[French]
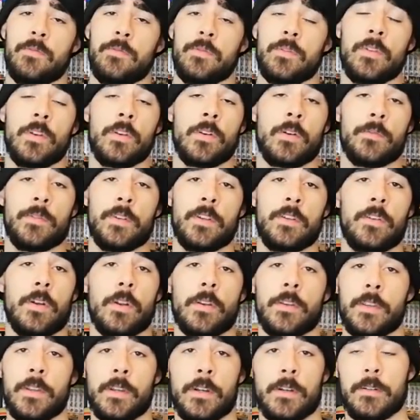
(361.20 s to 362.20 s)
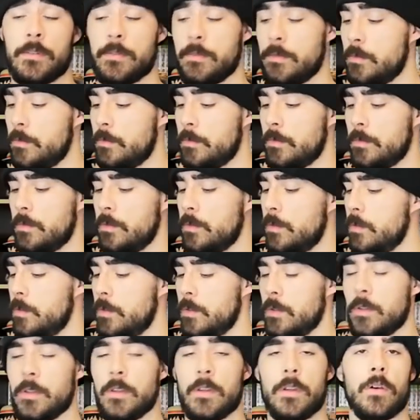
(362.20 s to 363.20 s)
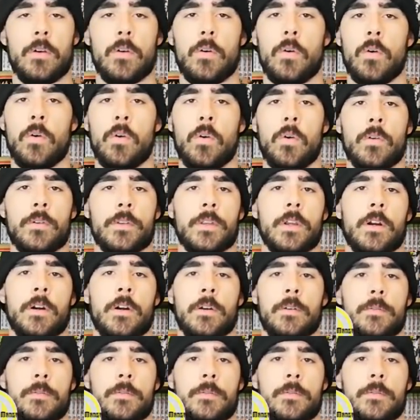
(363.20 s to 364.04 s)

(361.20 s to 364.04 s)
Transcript: vous donne envie de sortir, au grand air